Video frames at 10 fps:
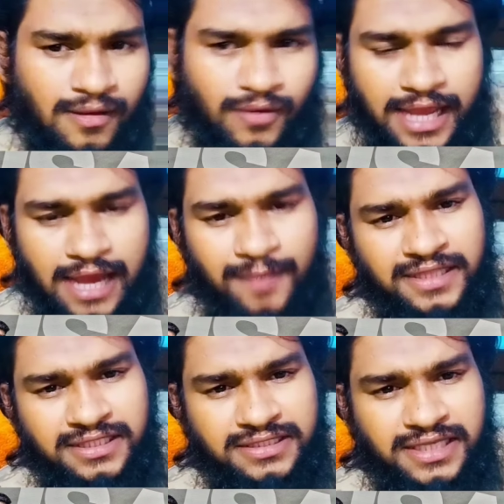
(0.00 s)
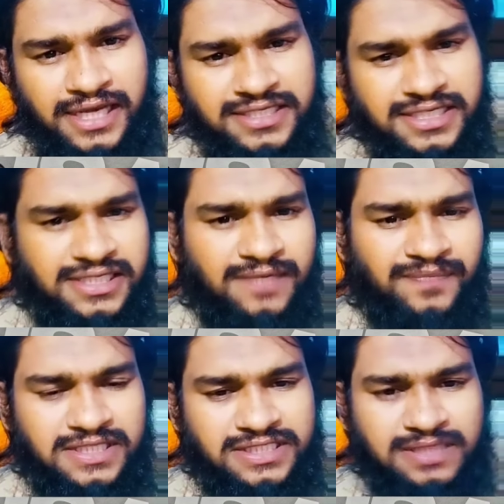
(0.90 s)
ఒక యాప్ని అయితే క్రియేట్ చేసి
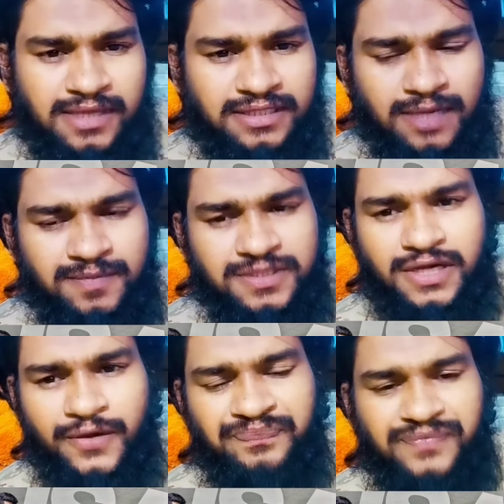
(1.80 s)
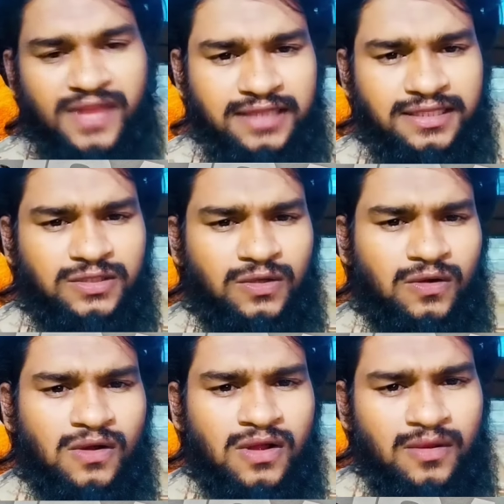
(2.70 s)
ఆ సినిమా అయితే నడిపించాడు అయితే ఇందులో
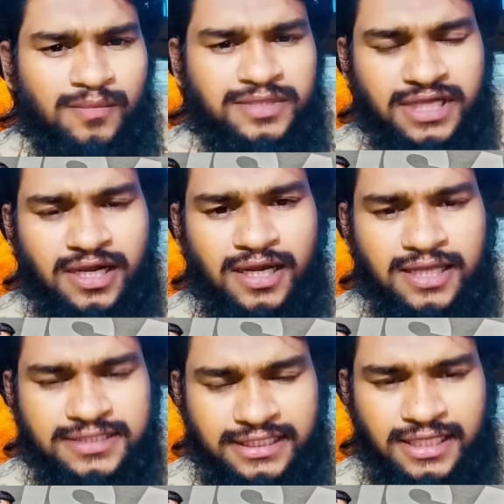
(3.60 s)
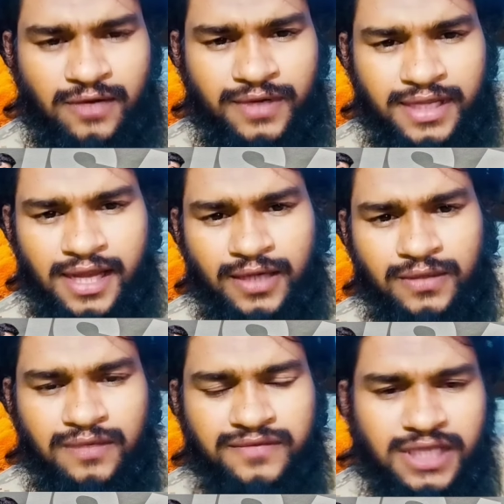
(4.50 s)
బిచ్చగాళ్ళ సత్య ఉంటే అండ్
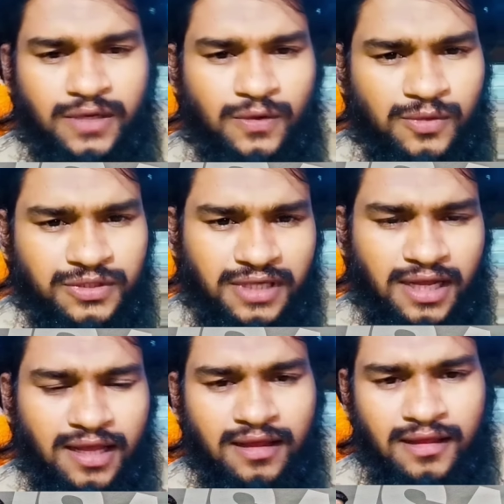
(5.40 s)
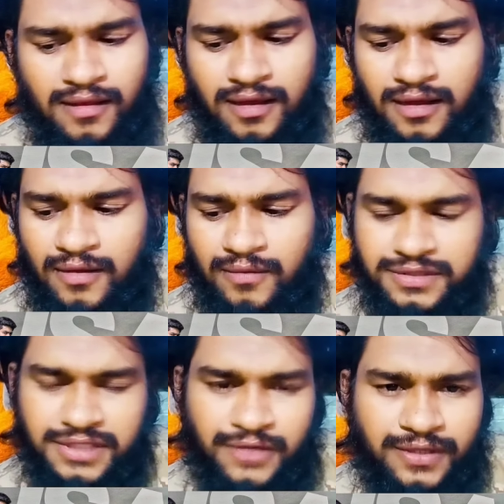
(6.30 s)
విజయ్ గురుమూర్తి కూడా
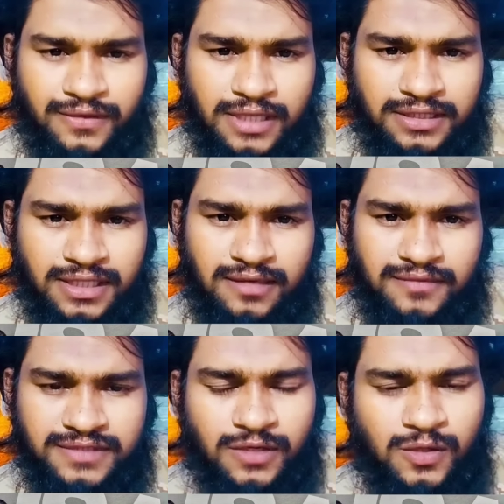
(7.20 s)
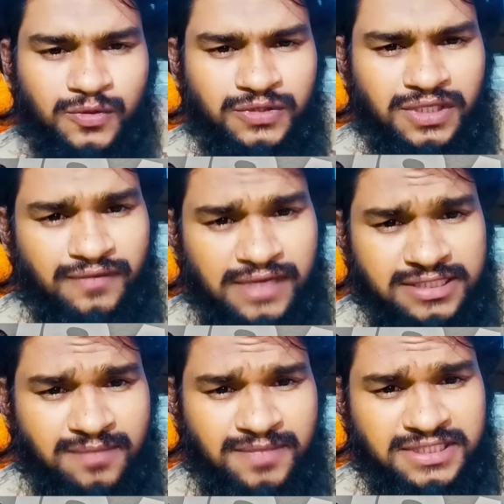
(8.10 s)
ఇద్దరు ఉంటారు అయితే విజయ గురుమూర్తిని
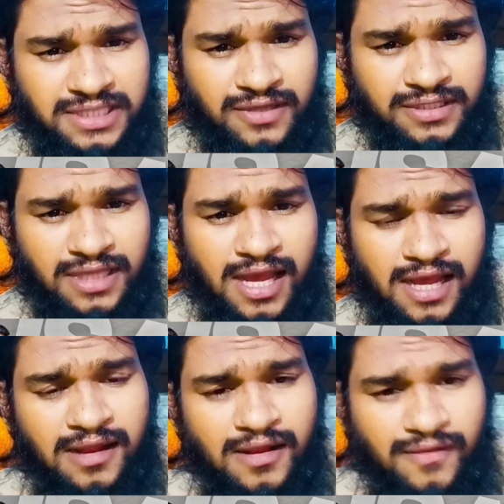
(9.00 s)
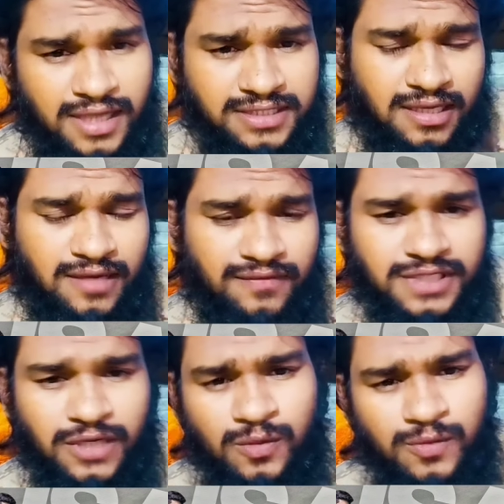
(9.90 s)
విలన్ చంపేసిన తర్వాత
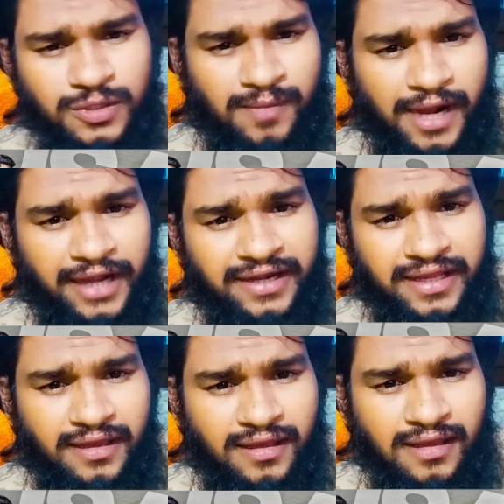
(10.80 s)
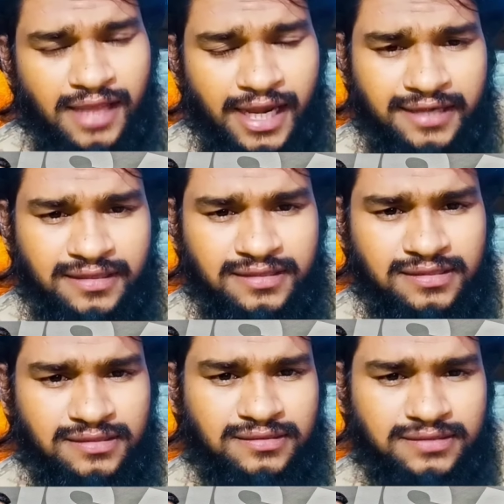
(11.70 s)
విజయ గురుమూర్తి మైండ్ని అండ్
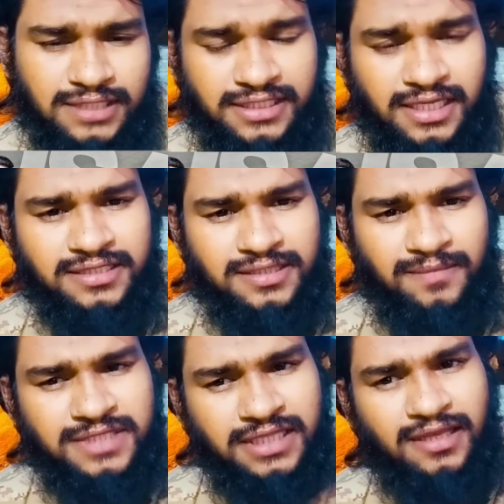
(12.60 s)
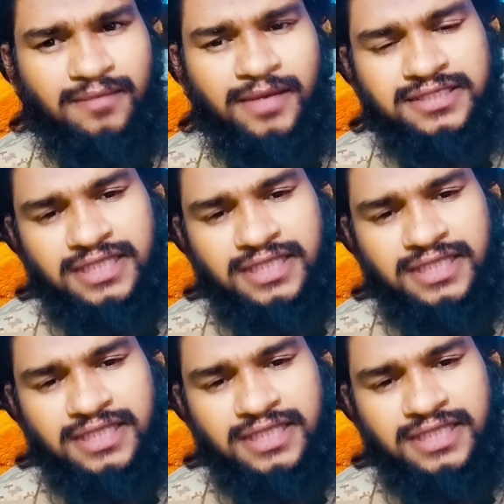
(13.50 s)
సత్యాని సత్య మైండ్